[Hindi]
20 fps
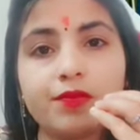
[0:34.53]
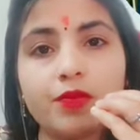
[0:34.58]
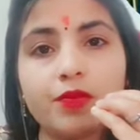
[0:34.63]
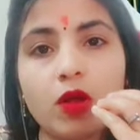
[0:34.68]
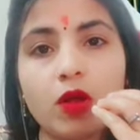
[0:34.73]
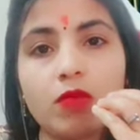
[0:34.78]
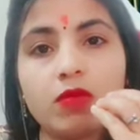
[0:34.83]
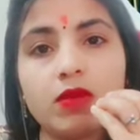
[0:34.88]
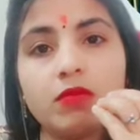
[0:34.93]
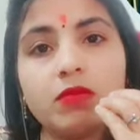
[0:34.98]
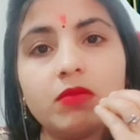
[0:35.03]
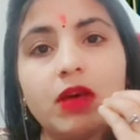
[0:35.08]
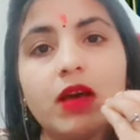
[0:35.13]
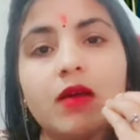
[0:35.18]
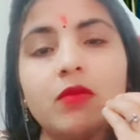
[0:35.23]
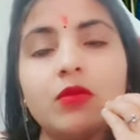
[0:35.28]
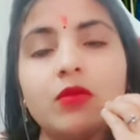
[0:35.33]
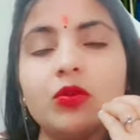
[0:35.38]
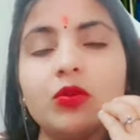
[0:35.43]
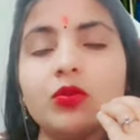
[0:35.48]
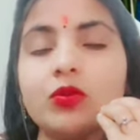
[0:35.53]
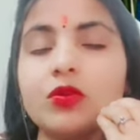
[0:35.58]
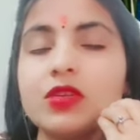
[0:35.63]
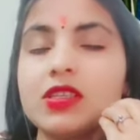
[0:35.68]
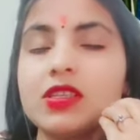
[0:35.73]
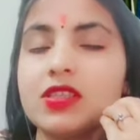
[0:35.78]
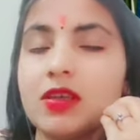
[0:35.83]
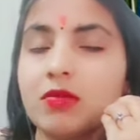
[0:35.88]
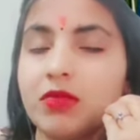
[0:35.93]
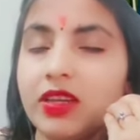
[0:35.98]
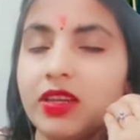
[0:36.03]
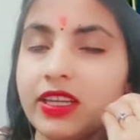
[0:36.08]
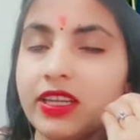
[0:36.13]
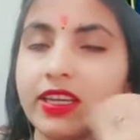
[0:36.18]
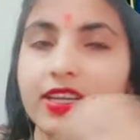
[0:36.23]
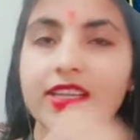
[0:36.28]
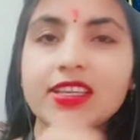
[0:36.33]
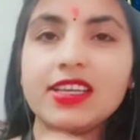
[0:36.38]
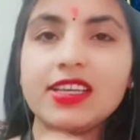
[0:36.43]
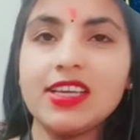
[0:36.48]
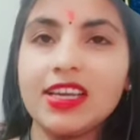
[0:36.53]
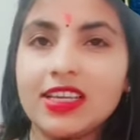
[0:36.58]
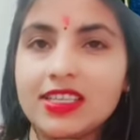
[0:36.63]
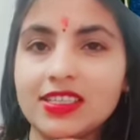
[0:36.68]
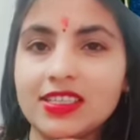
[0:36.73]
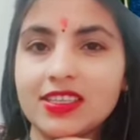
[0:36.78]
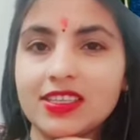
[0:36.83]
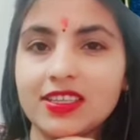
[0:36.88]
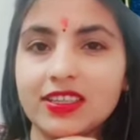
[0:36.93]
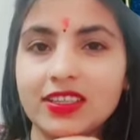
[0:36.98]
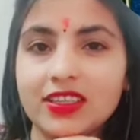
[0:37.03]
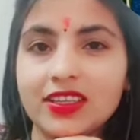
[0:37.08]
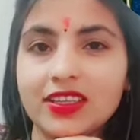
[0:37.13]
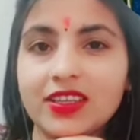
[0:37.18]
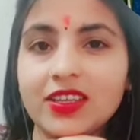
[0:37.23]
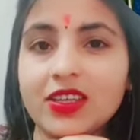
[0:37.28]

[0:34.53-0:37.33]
प्रॉब्लम हम लोगों के सामने निकल के आ ही जाते हैं